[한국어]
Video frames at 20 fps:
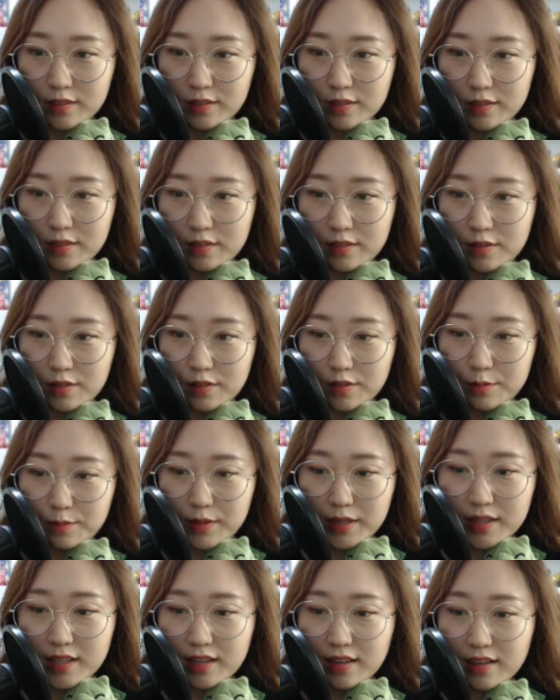어,
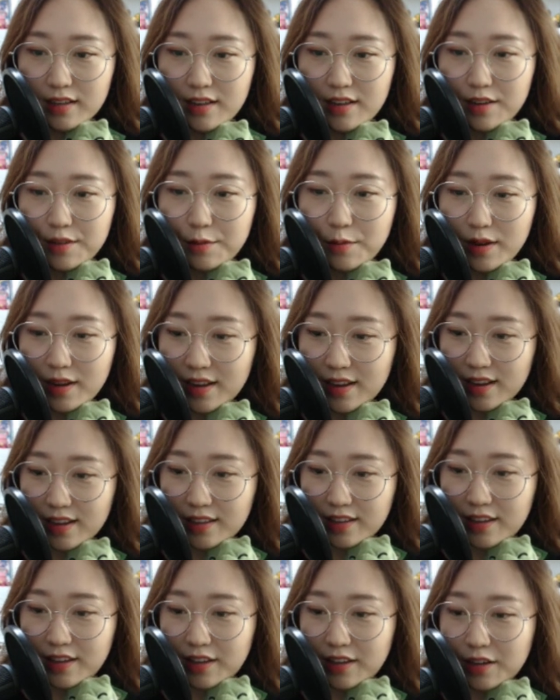엄마다. 와,
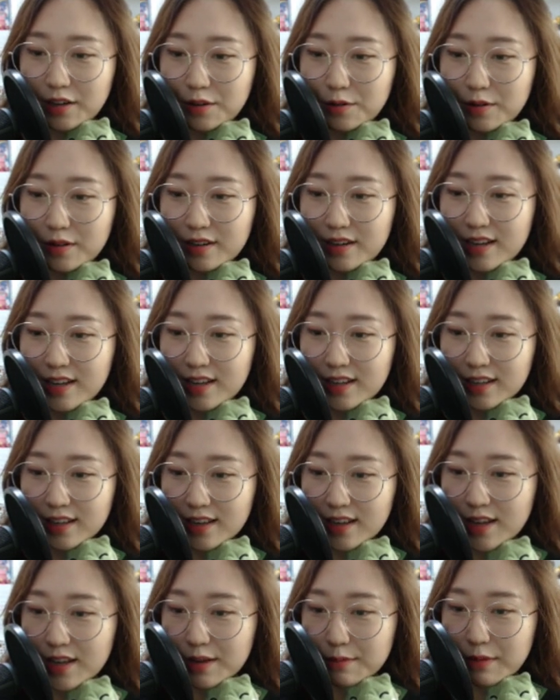귀여워라.
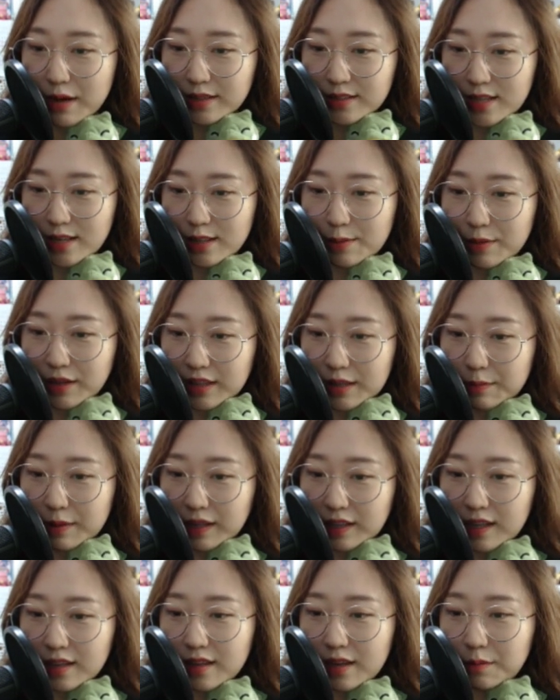박사님한테
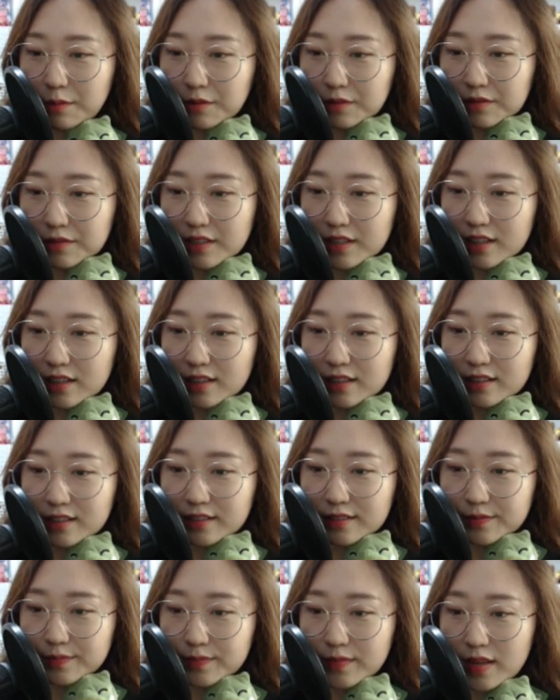받았나 보구나.
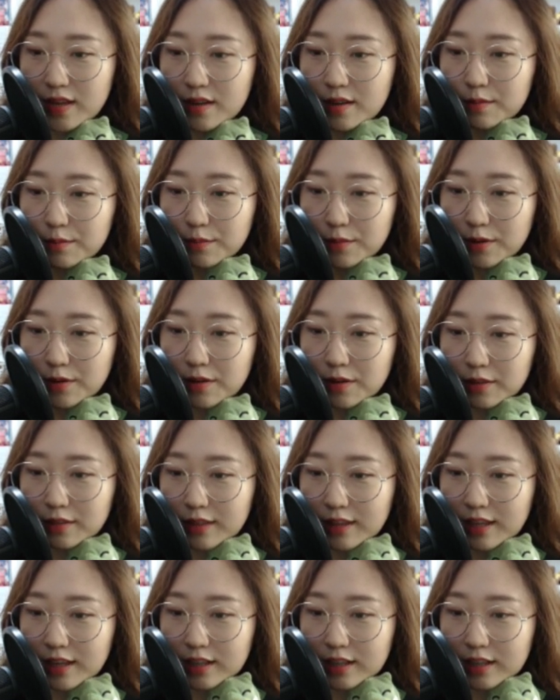뭐? 네가